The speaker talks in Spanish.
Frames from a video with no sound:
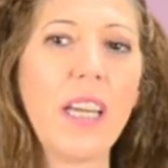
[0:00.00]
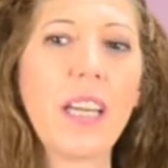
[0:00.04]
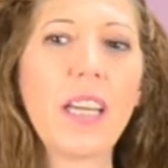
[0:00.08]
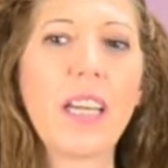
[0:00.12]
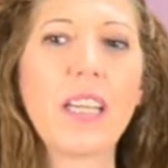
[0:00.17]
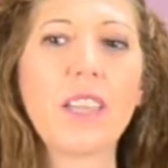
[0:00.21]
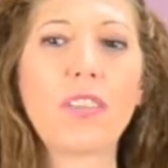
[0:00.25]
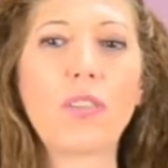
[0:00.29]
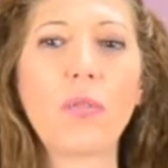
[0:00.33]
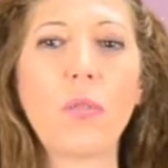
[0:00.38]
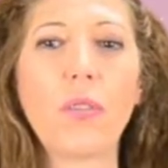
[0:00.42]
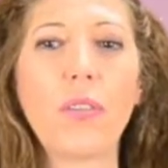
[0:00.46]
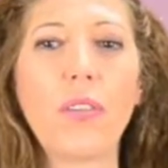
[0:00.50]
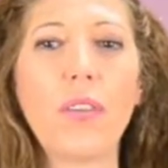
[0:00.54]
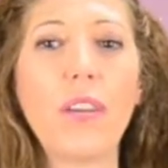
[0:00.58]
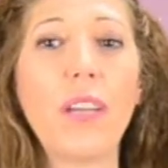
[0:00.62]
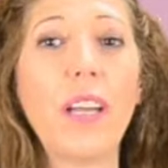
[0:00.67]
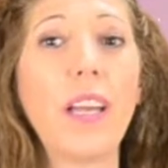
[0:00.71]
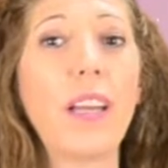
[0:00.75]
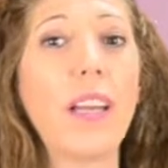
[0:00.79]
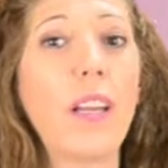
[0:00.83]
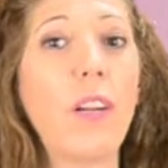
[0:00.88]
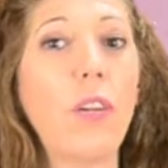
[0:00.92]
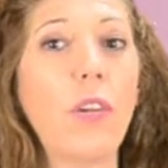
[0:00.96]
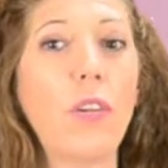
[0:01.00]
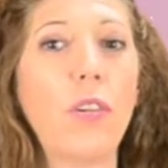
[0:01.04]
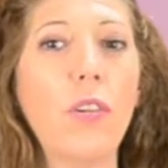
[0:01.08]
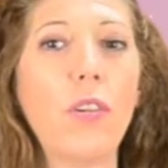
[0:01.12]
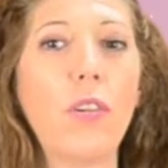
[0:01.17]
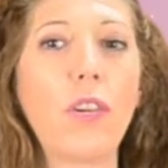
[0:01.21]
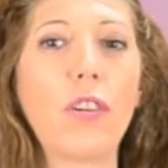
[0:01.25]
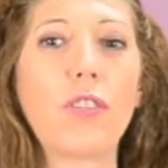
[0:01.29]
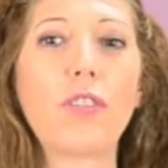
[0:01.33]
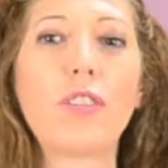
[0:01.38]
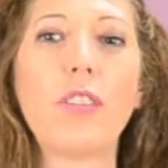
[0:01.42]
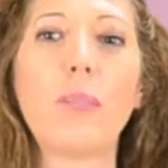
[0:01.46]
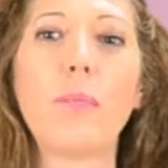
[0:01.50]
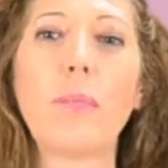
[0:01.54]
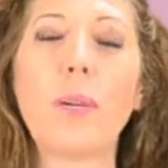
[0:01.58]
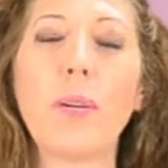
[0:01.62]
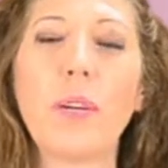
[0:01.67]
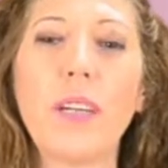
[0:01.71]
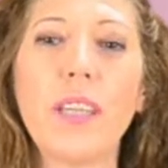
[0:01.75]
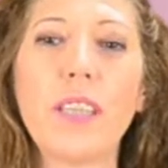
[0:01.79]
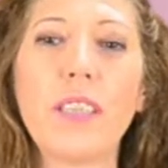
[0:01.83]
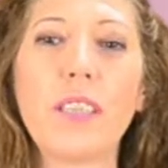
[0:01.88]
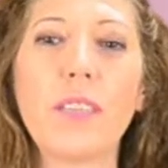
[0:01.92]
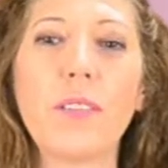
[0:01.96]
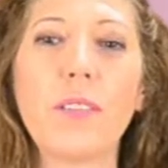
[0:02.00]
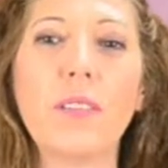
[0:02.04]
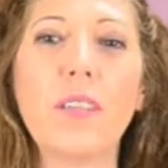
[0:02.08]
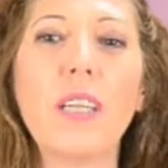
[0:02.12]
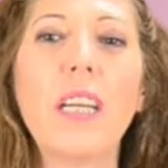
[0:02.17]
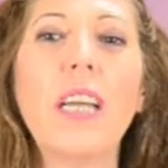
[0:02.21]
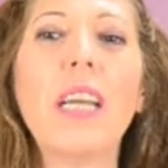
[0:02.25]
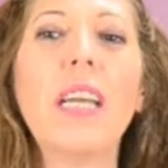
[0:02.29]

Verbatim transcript: que es tu zona de los logros y progreso,